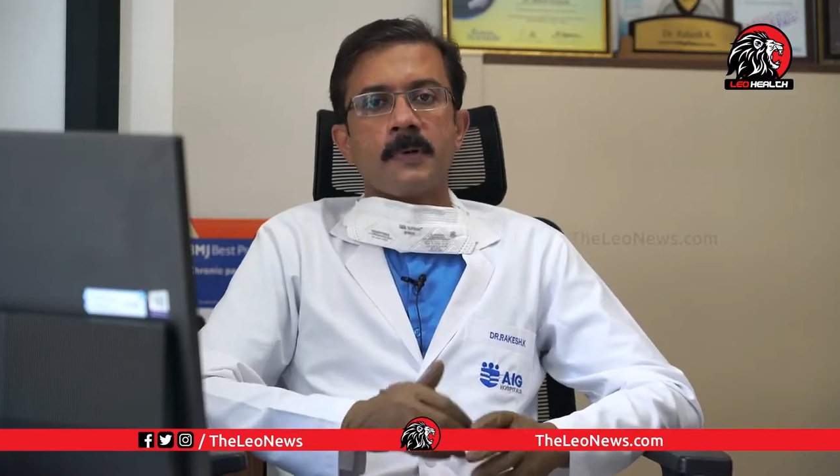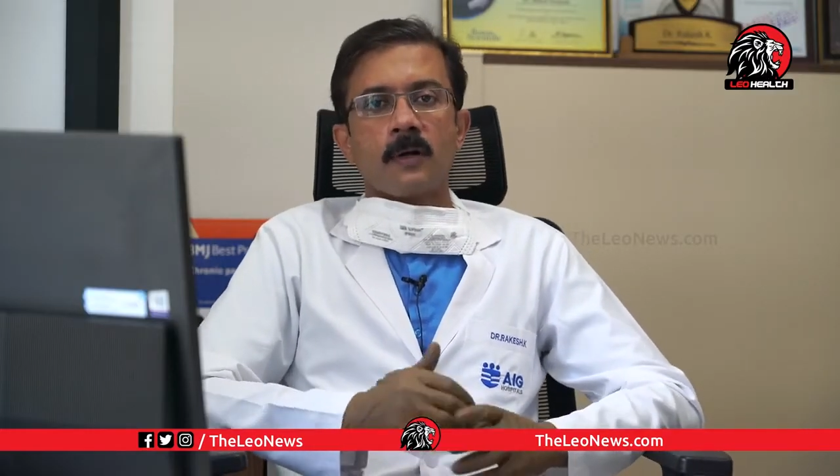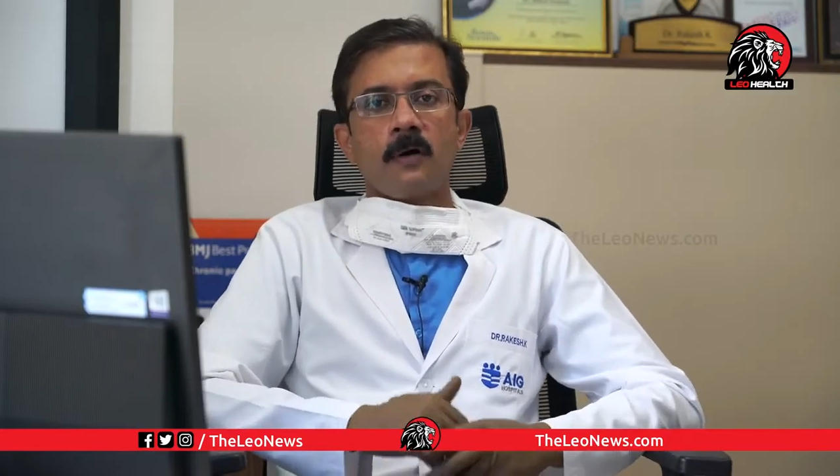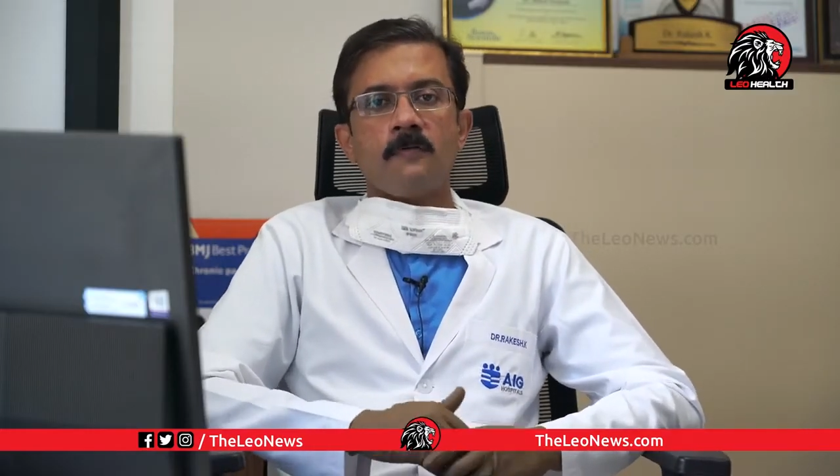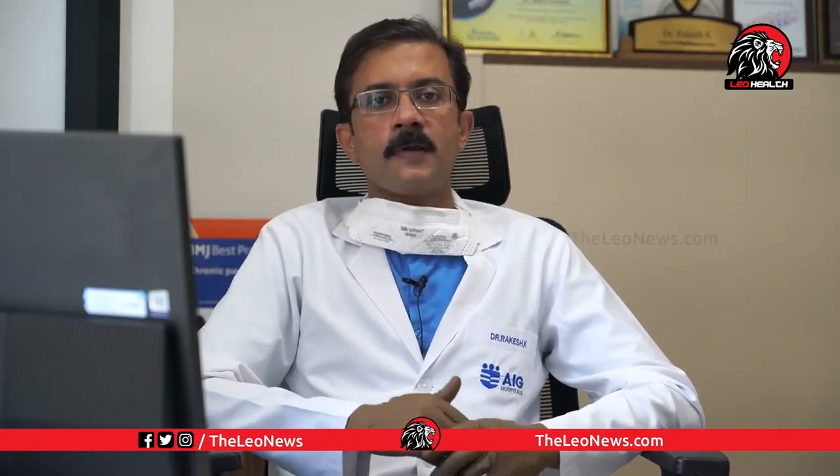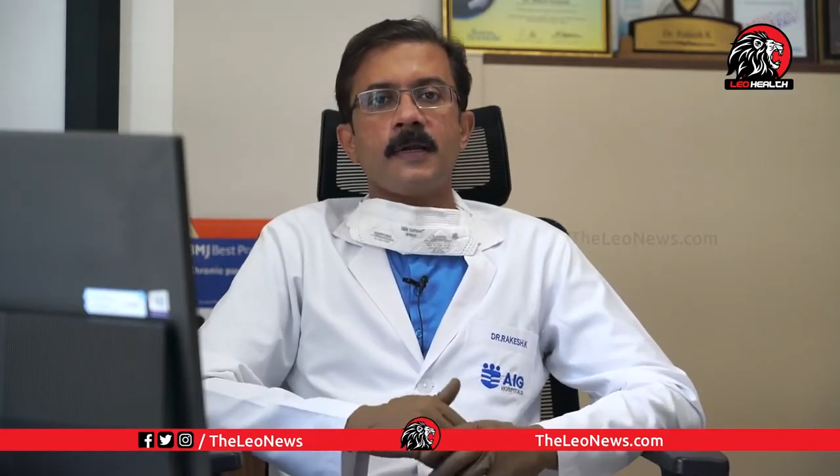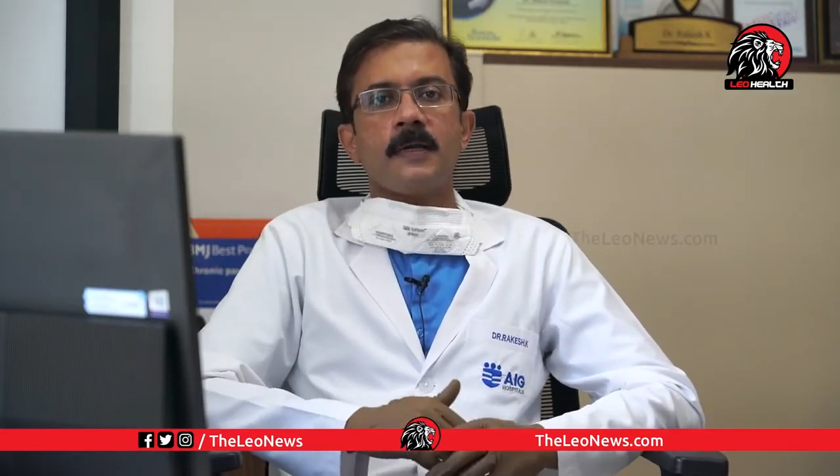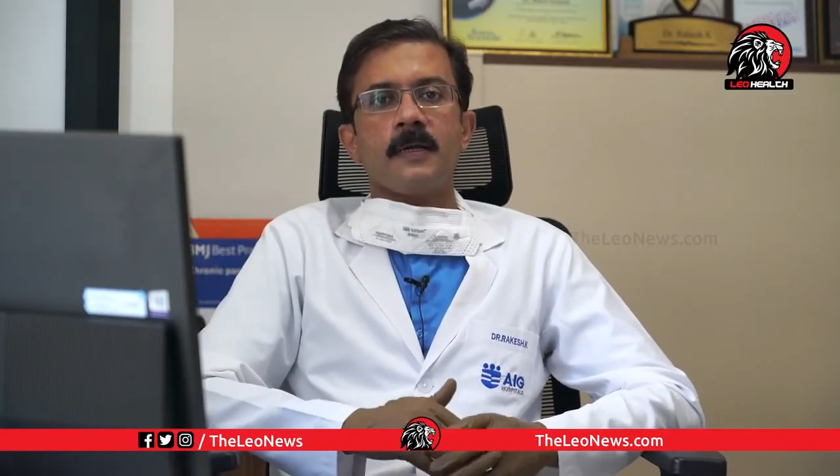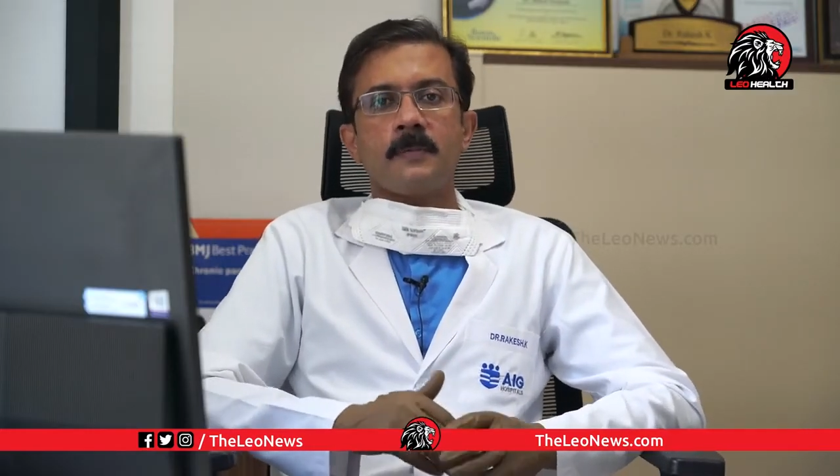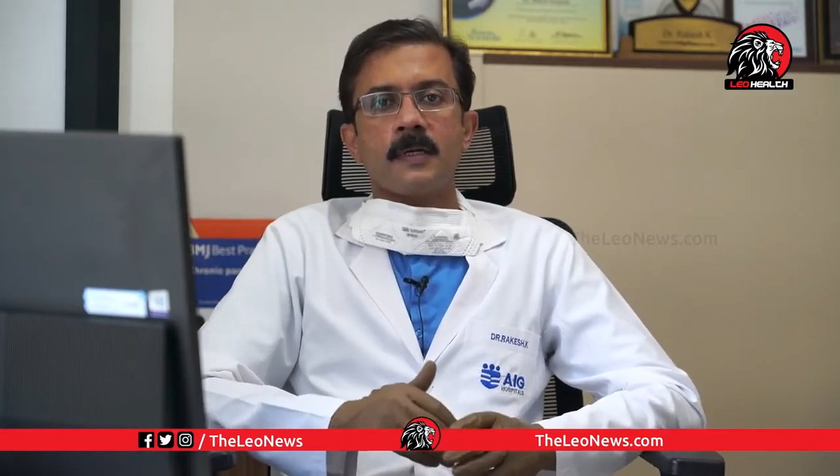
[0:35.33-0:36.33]
బట్ ఆఫ్
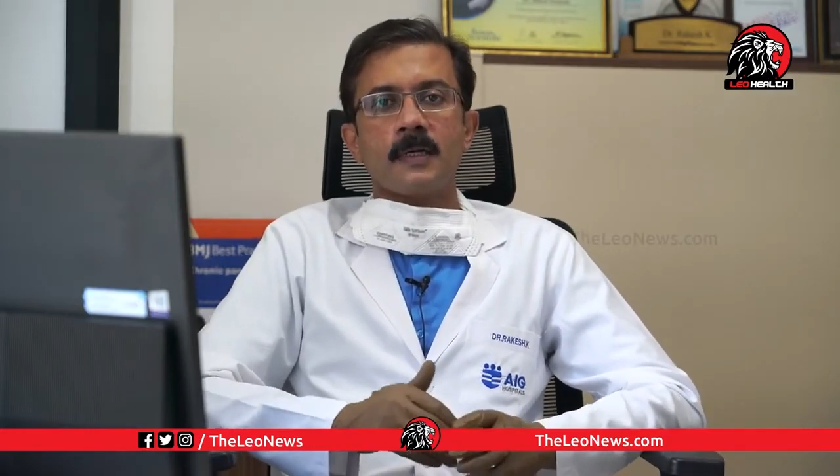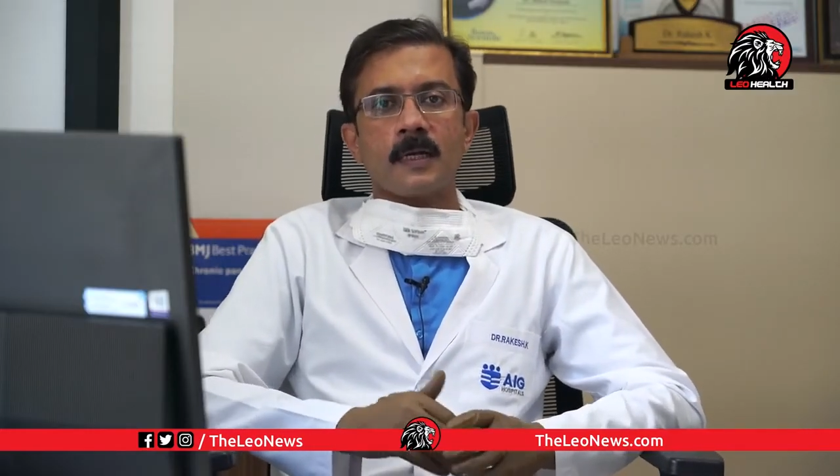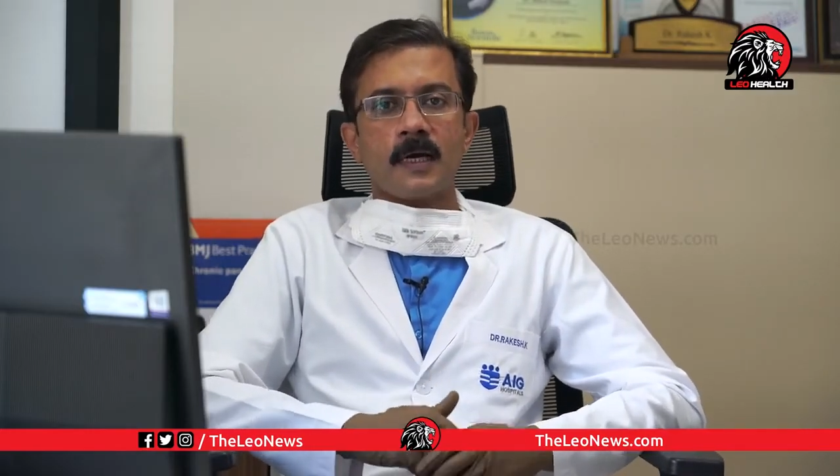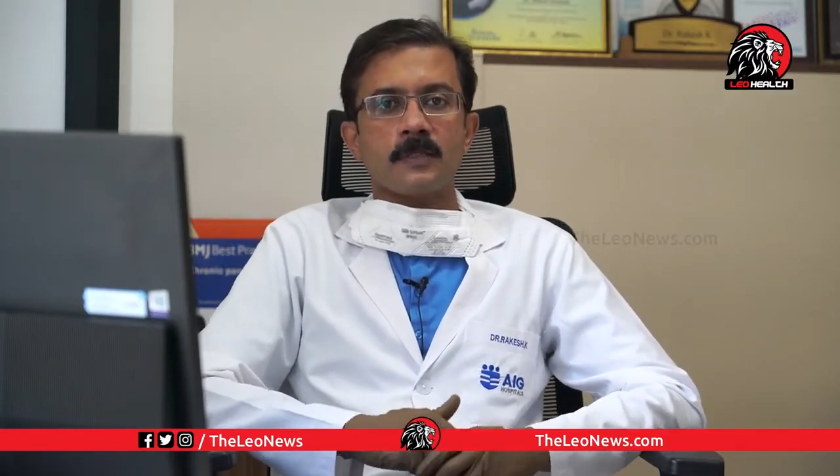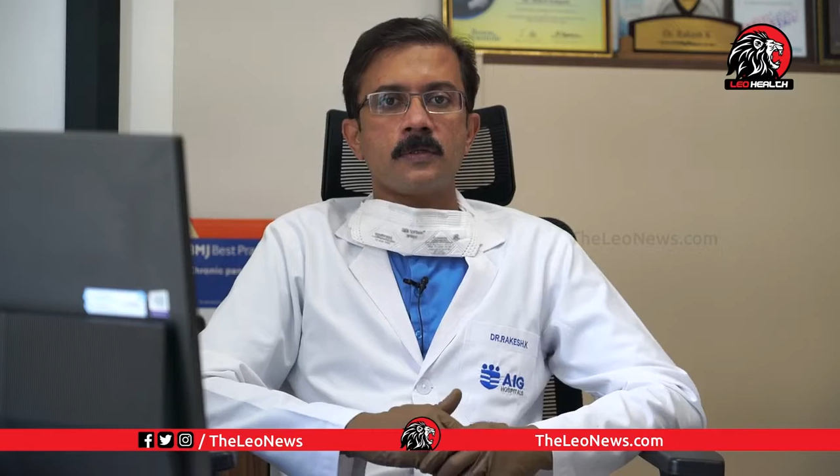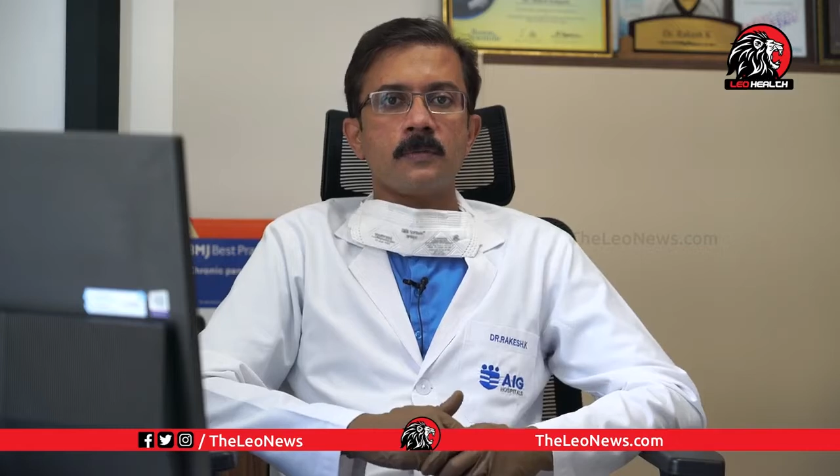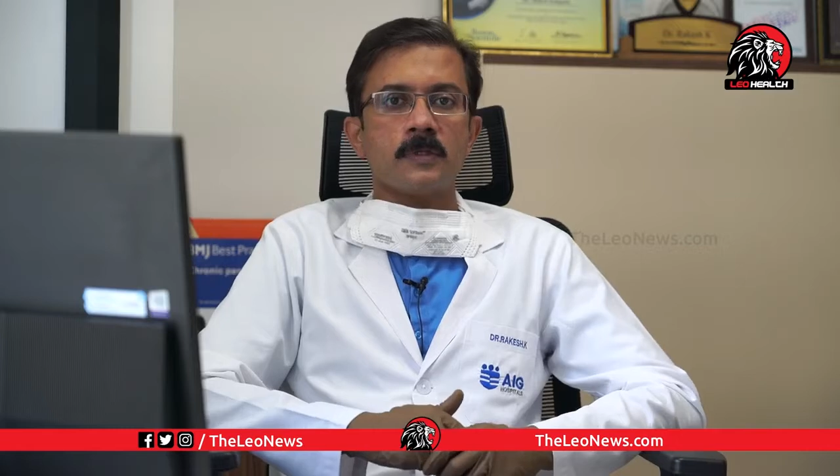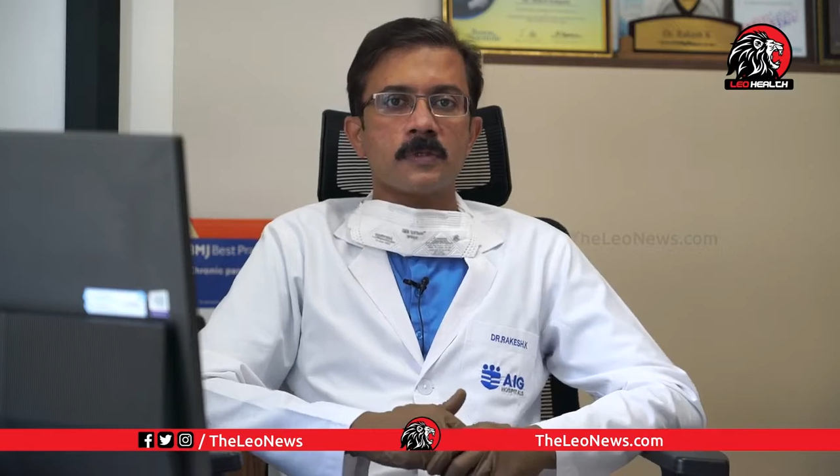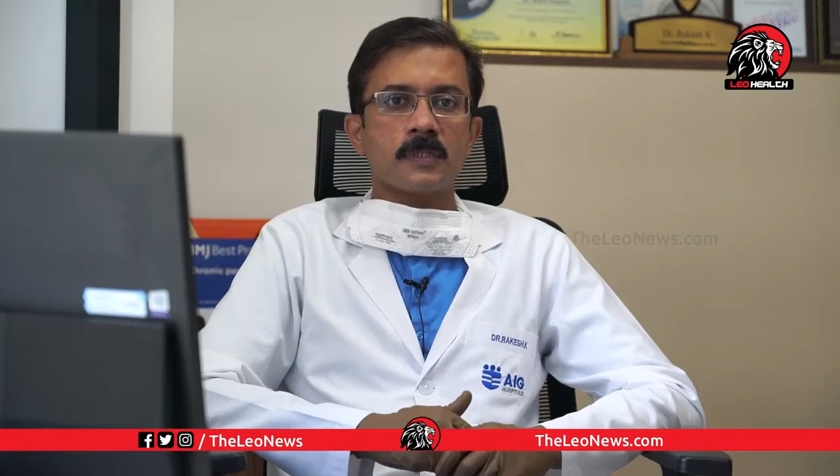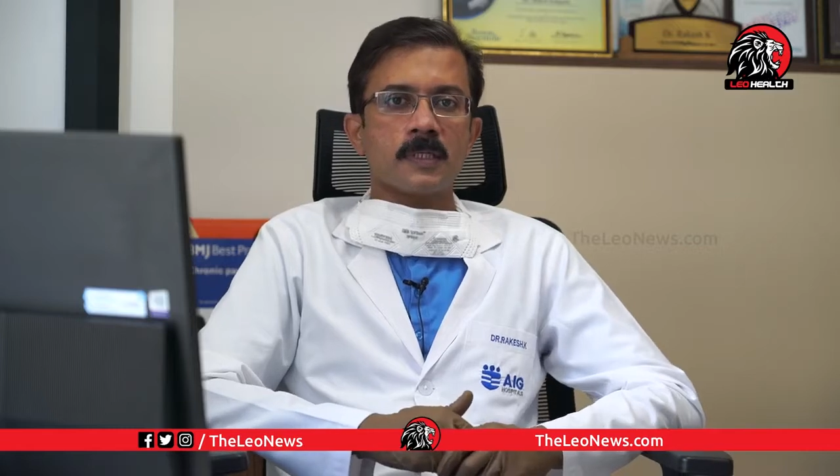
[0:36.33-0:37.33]
లేట్ ఏమంటే లాస్ట్ రెండు
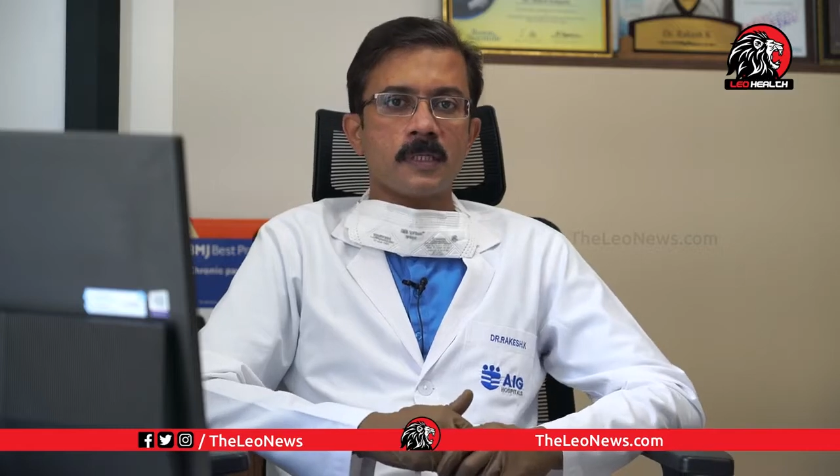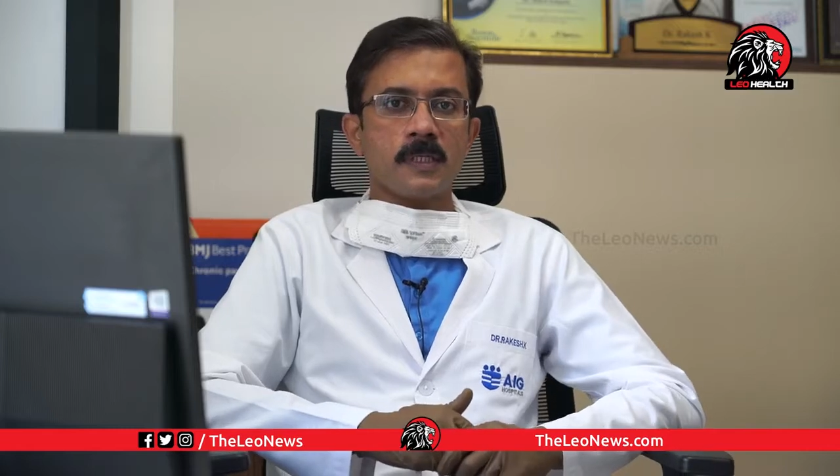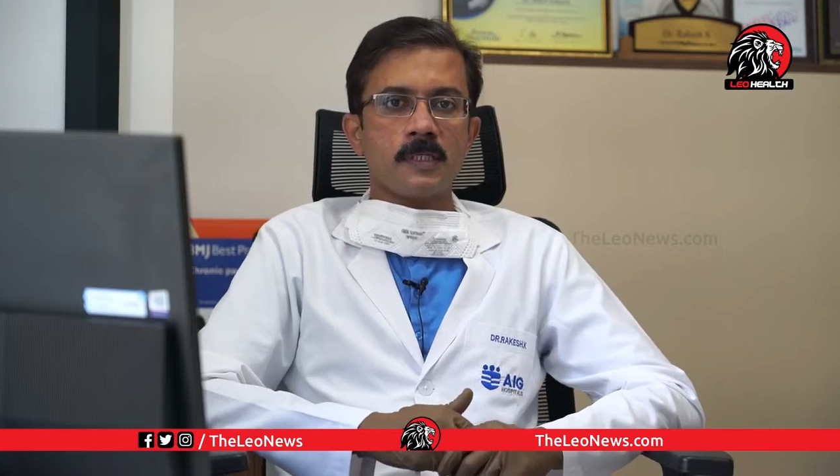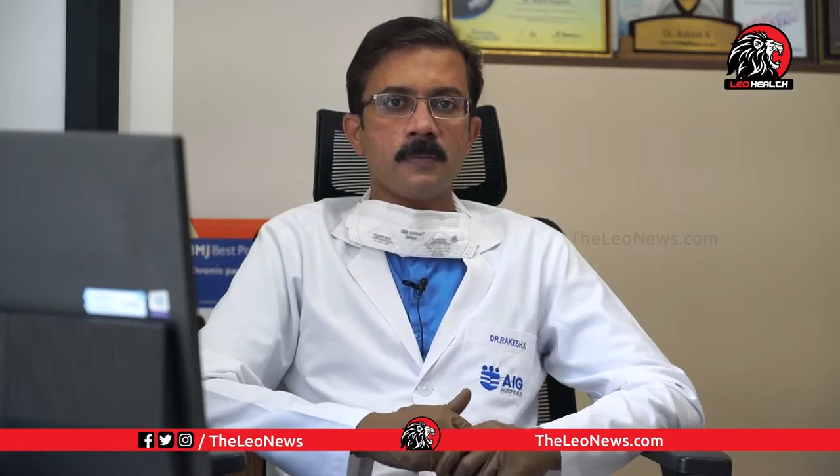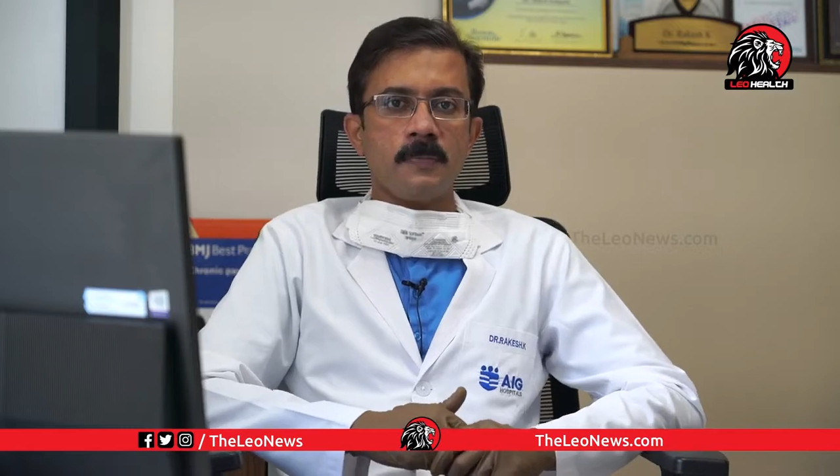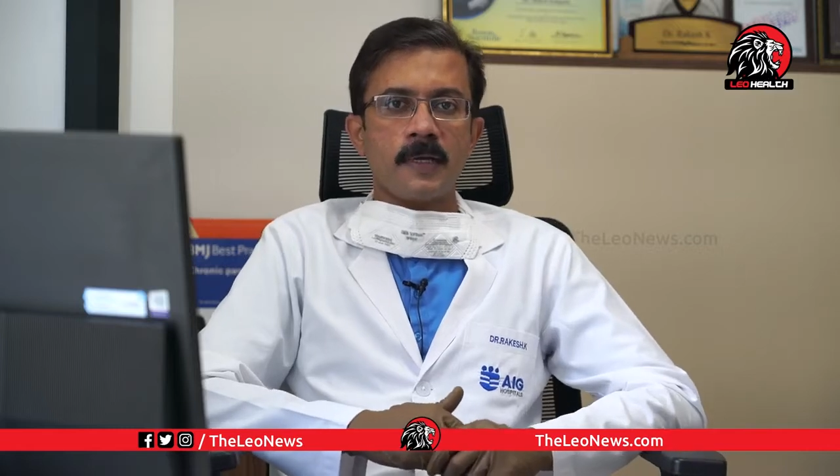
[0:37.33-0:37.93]
మూడు సంవత్సరాల నుంచి